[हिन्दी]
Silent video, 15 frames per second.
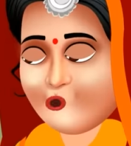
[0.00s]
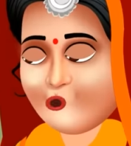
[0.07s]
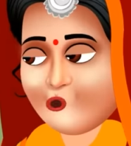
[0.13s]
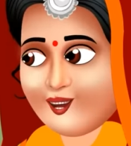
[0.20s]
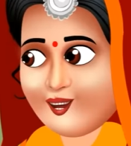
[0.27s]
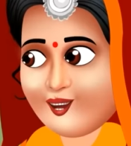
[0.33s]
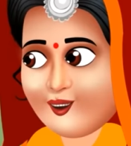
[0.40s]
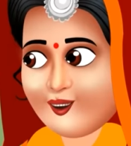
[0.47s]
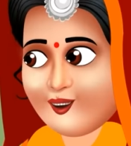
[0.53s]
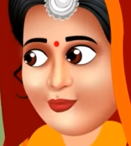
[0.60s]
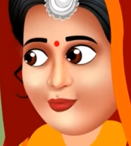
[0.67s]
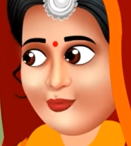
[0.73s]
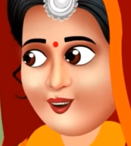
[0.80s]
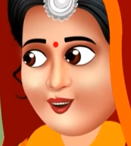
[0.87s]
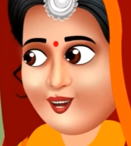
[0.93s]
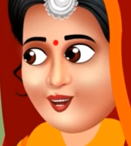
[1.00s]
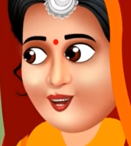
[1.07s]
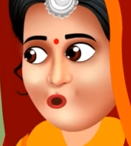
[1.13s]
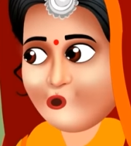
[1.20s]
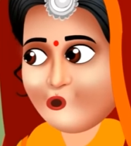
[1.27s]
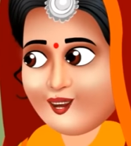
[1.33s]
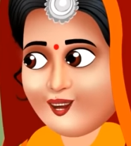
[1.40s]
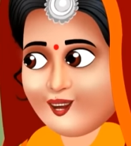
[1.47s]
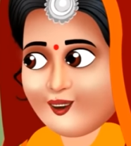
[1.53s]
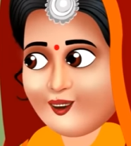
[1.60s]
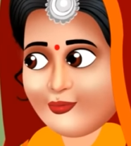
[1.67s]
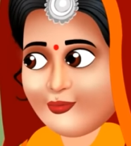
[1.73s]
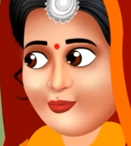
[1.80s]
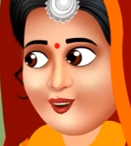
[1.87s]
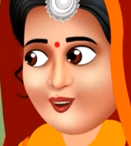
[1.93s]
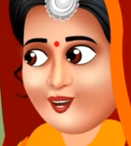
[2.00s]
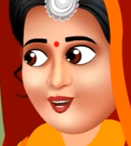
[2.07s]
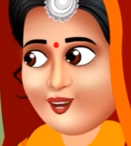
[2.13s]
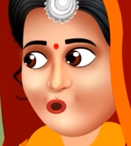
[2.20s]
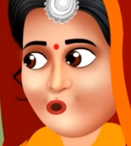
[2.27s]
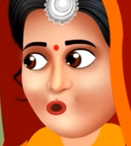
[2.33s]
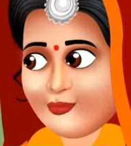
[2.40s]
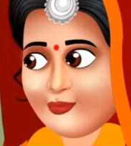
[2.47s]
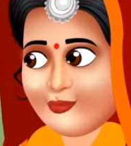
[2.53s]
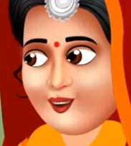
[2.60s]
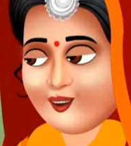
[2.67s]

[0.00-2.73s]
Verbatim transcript: अरे वो तो आई को नया लगता है